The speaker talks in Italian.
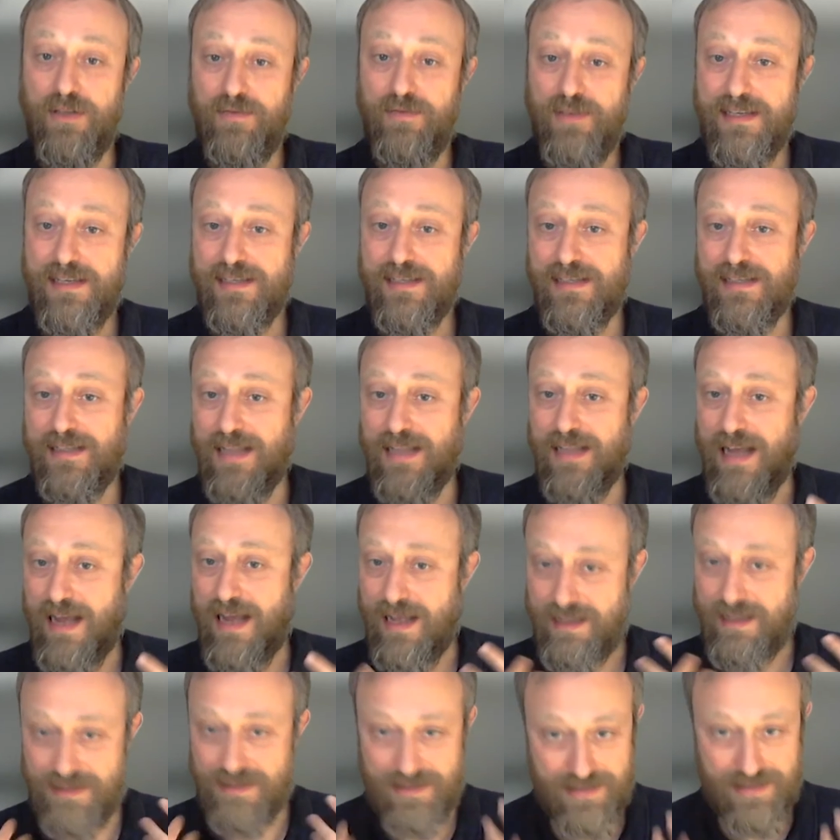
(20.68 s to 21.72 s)

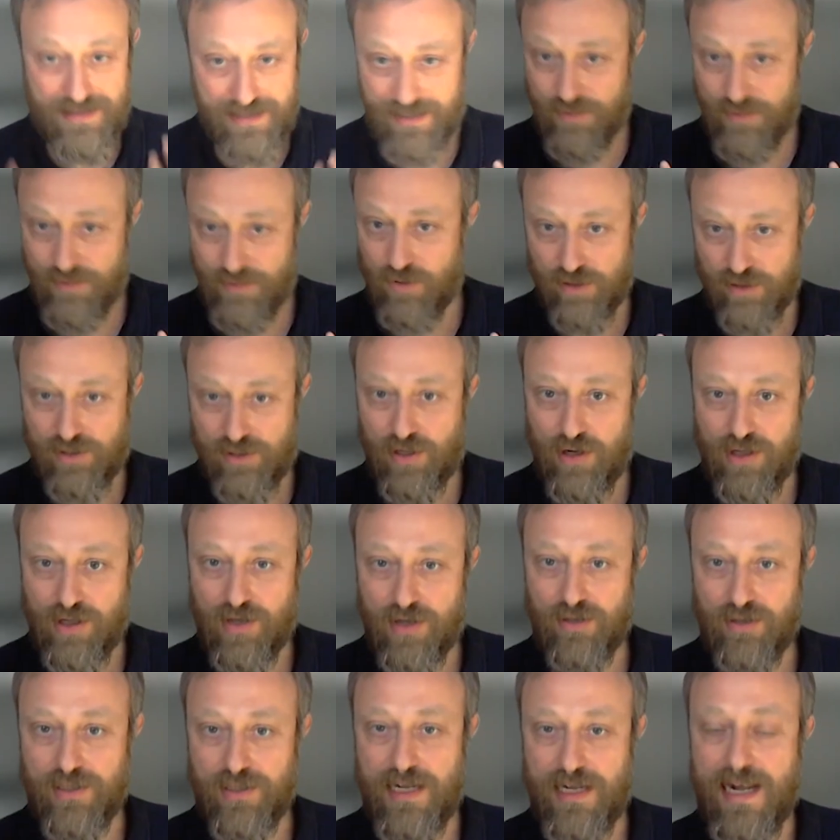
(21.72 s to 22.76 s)
vista di uno
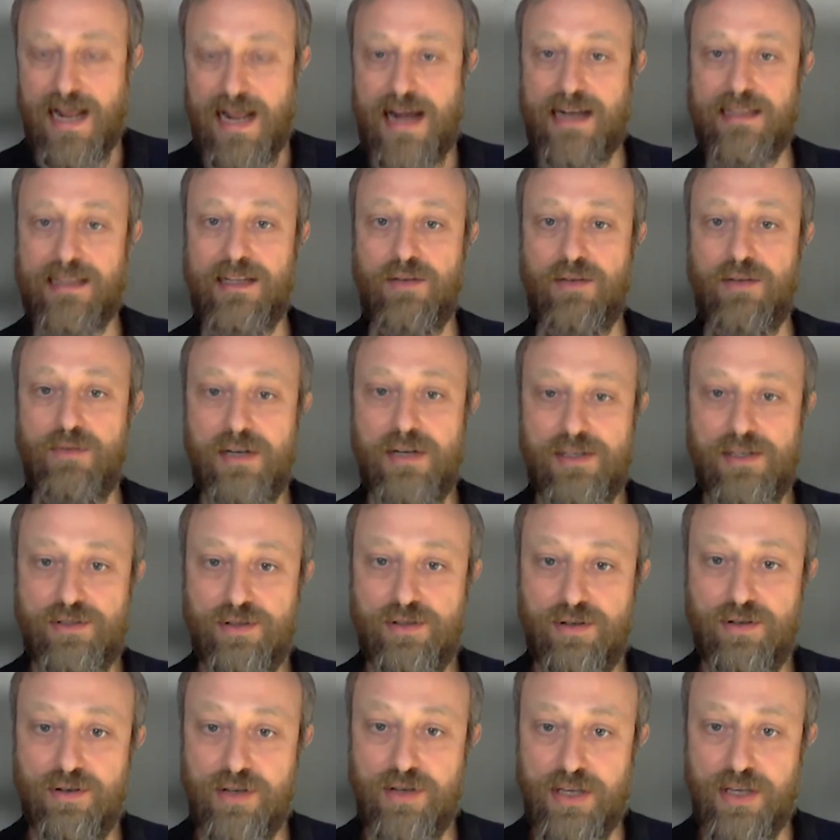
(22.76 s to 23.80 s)
storico dell'arte quale
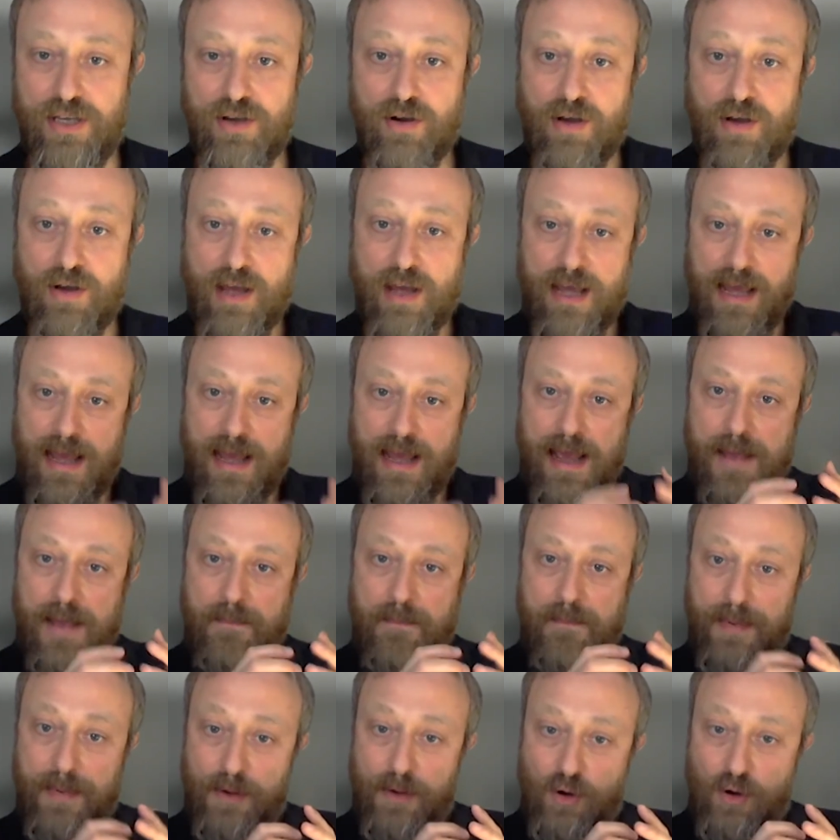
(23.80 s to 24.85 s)
sono io,
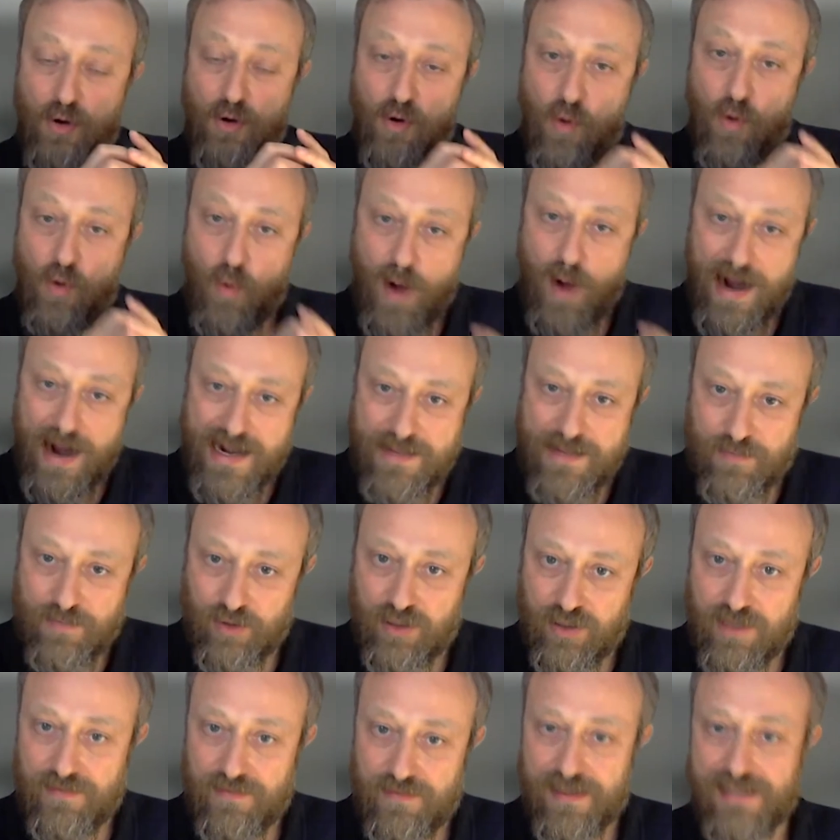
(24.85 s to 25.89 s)
con quali
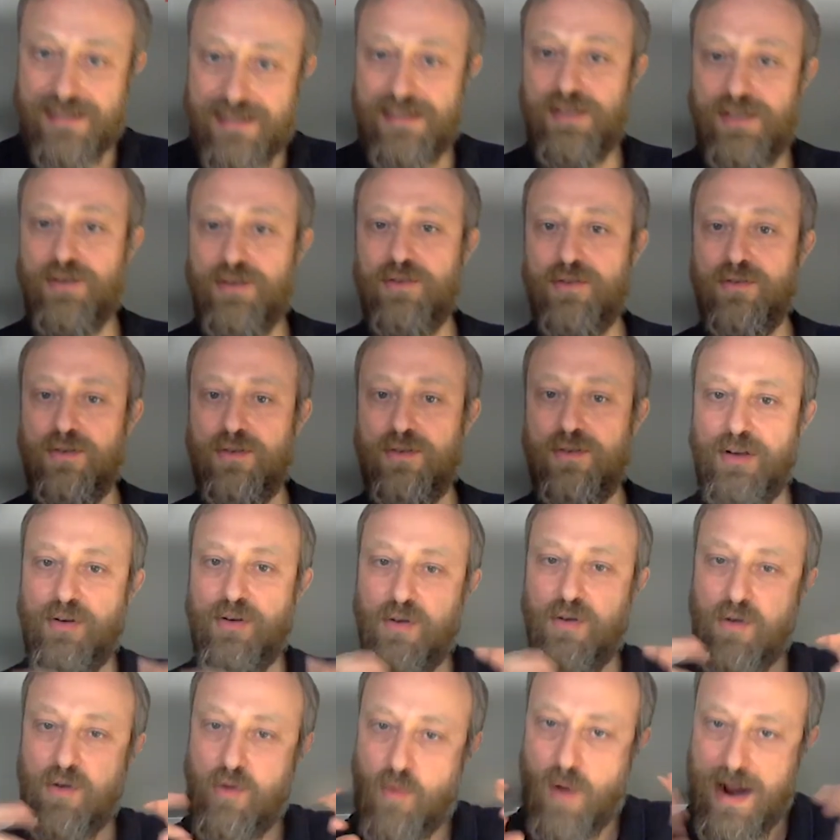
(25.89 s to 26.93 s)
motivazioni,
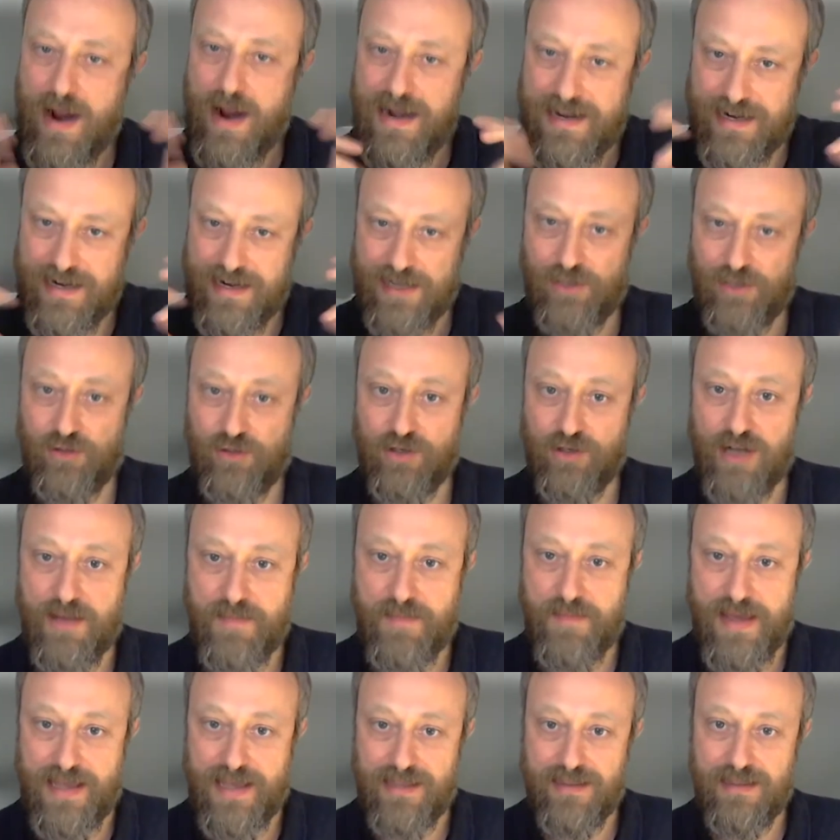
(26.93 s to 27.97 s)
con quali
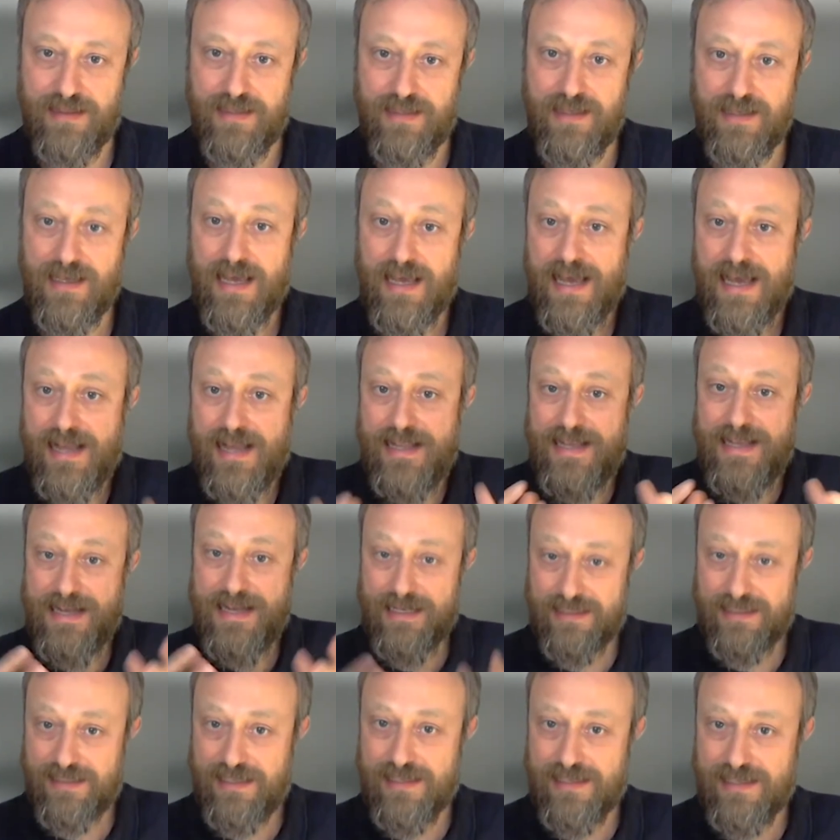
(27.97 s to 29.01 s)
ragionamenti gli
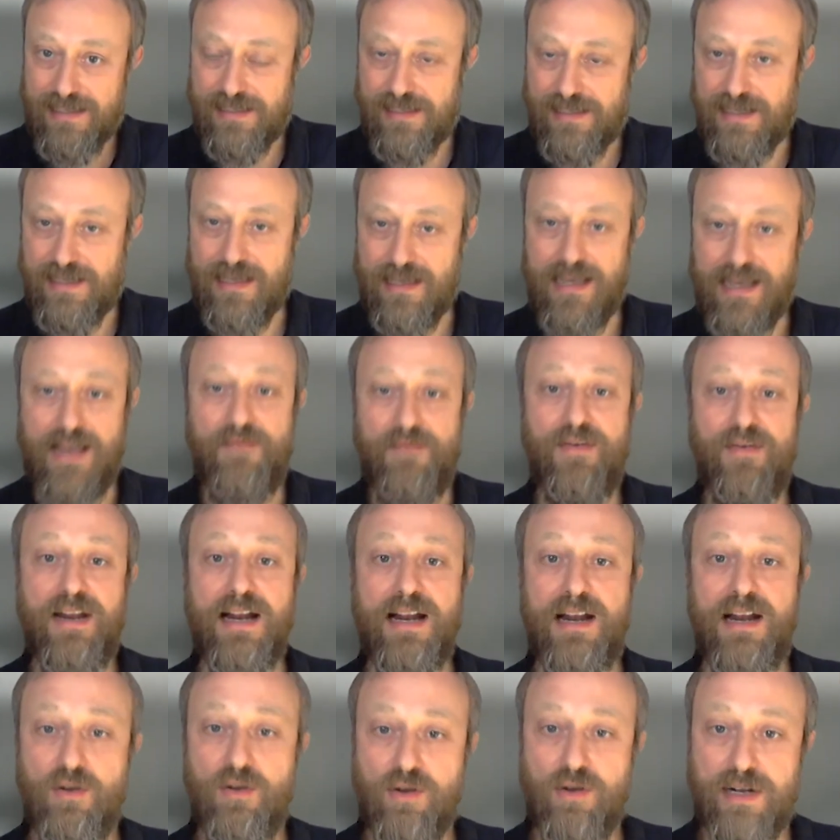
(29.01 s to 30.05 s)
artisti che fino
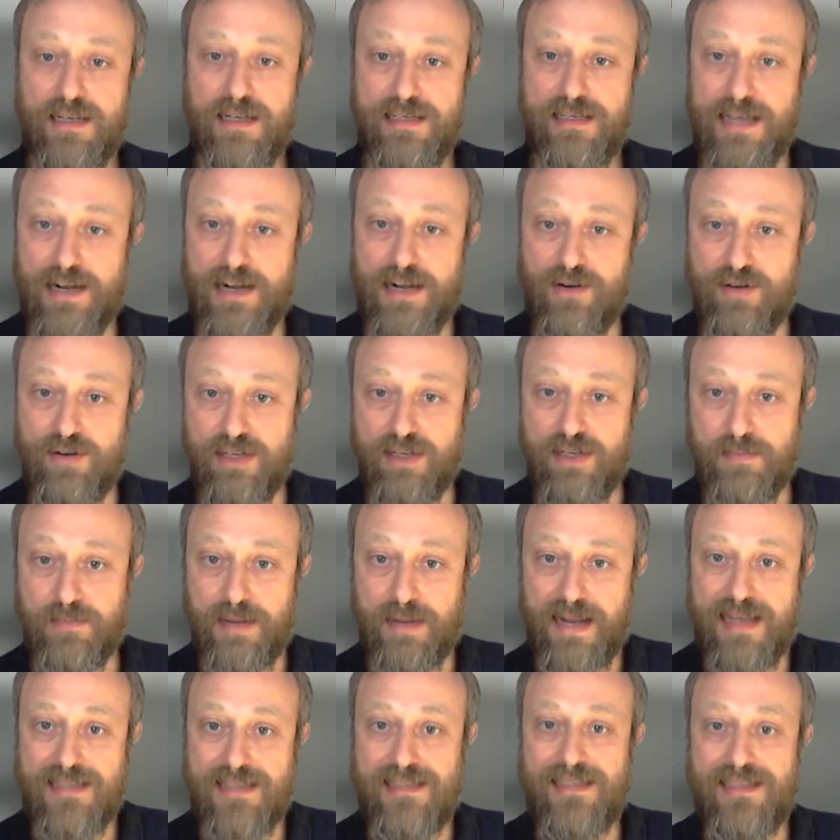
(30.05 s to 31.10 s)
allora si erano
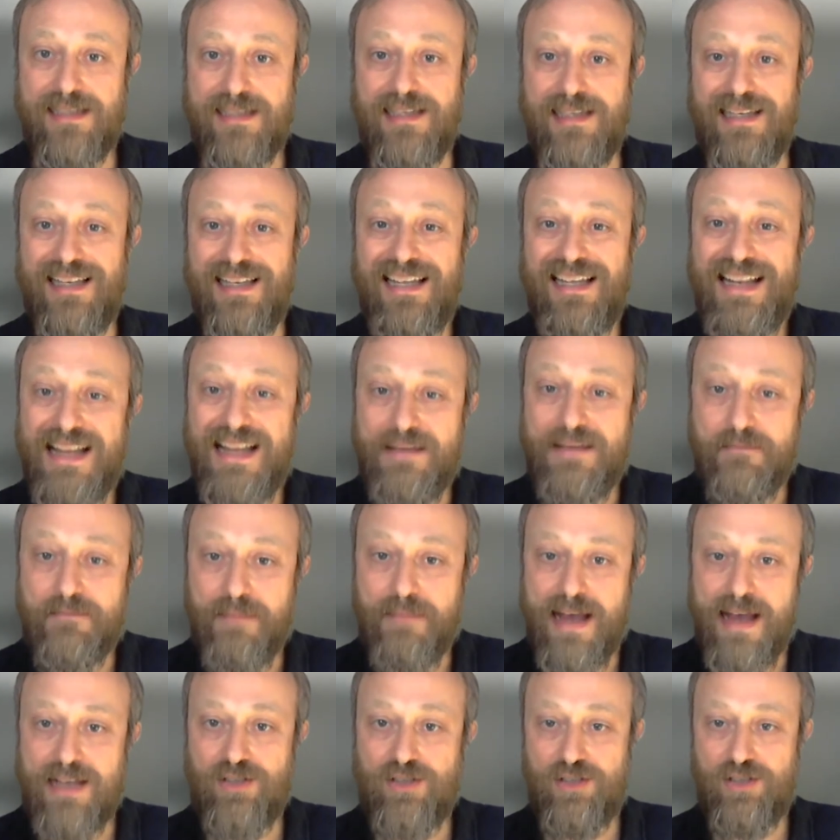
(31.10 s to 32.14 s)
espressi in
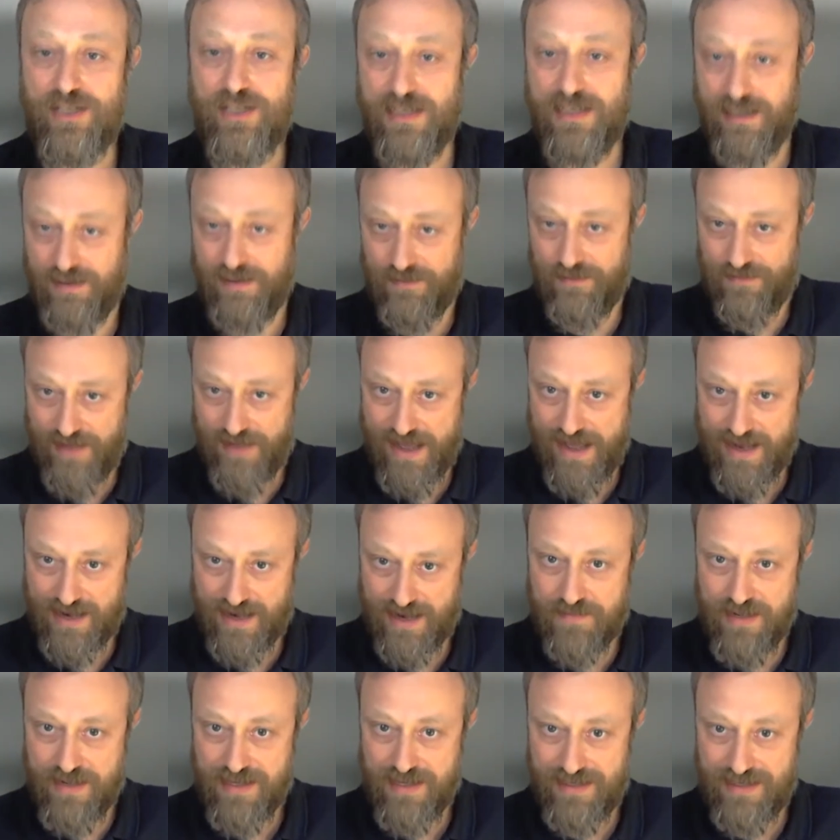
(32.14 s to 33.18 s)
immagini
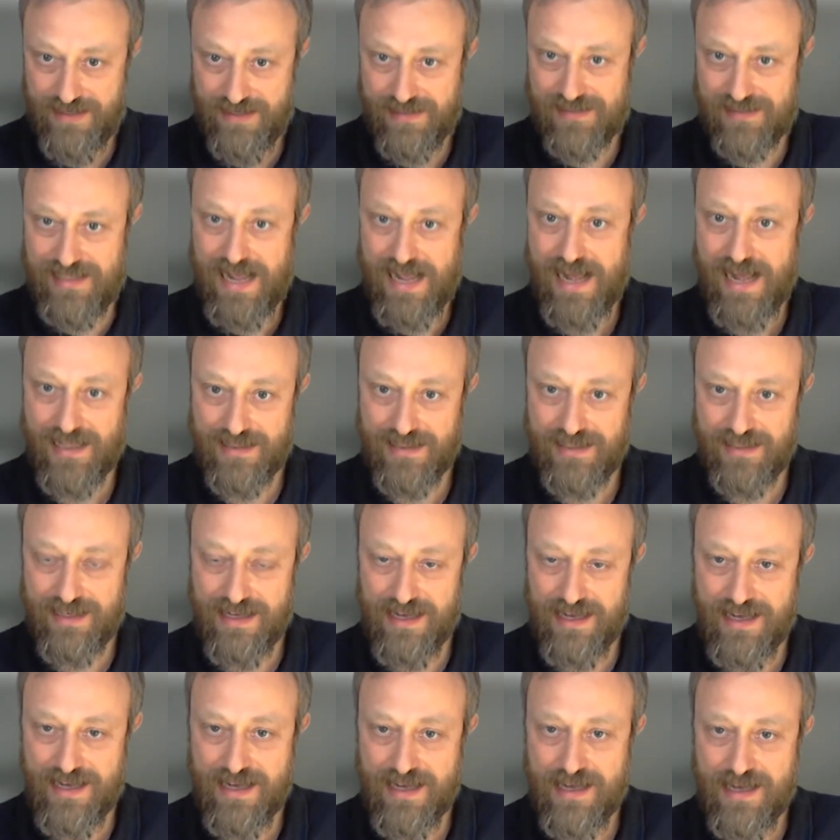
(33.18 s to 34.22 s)
ferme,
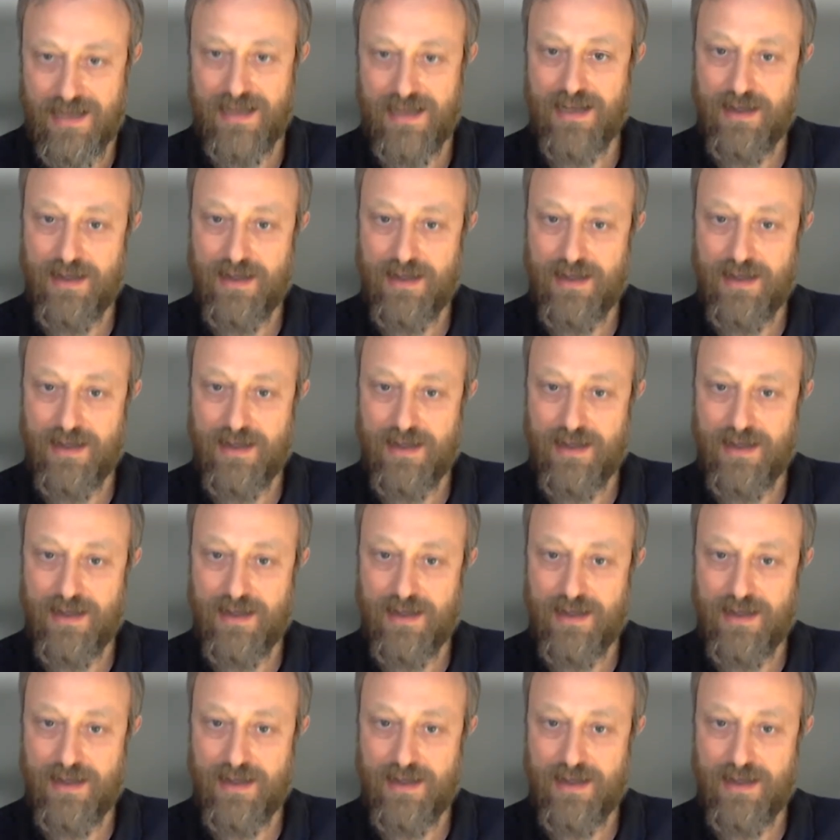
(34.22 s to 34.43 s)
statiche,